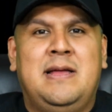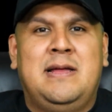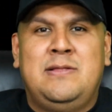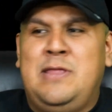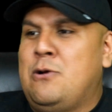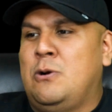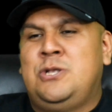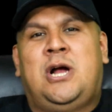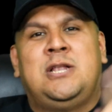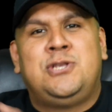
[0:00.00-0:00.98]
Dijo el
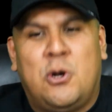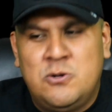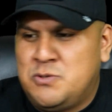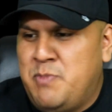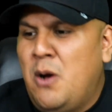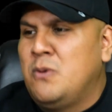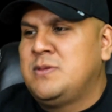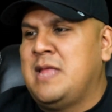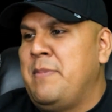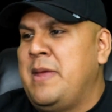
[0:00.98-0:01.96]
John Jones Bones
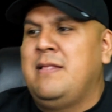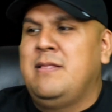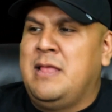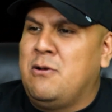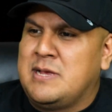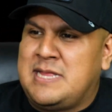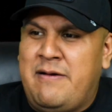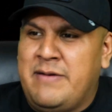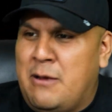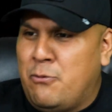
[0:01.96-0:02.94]
también, dijo que estaba
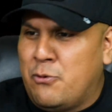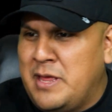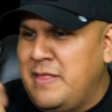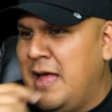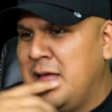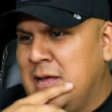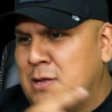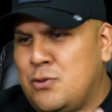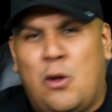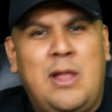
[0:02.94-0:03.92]
bien aburrida.
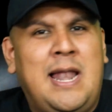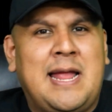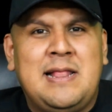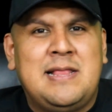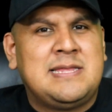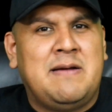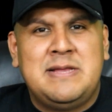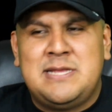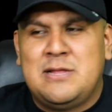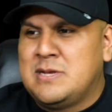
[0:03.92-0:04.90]
Toda la gente estaba
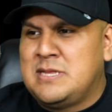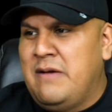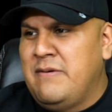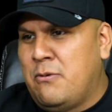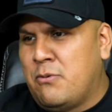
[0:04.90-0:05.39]
diciendo que estaba bien aburrida